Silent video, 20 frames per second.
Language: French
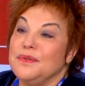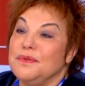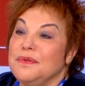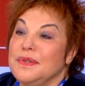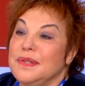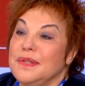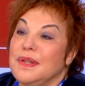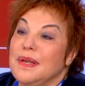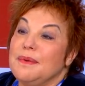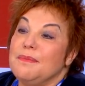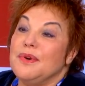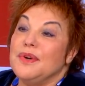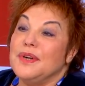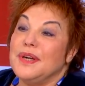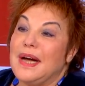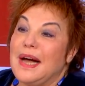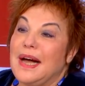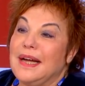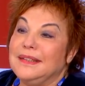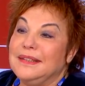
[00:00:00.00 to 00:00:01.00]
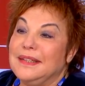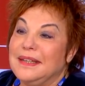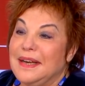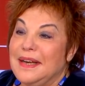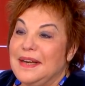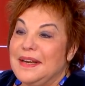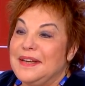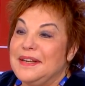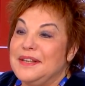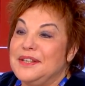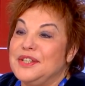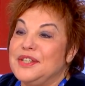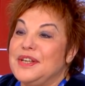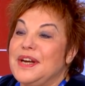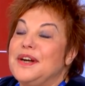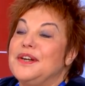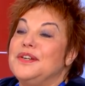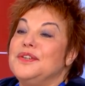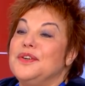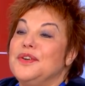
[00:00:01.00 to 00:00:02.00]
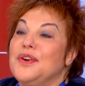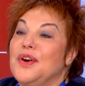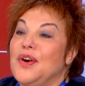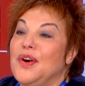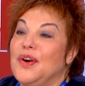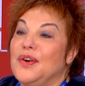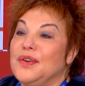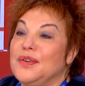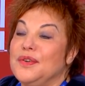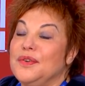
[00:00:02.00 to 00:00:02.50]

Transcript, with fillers: suis une démocrate. J'ai encore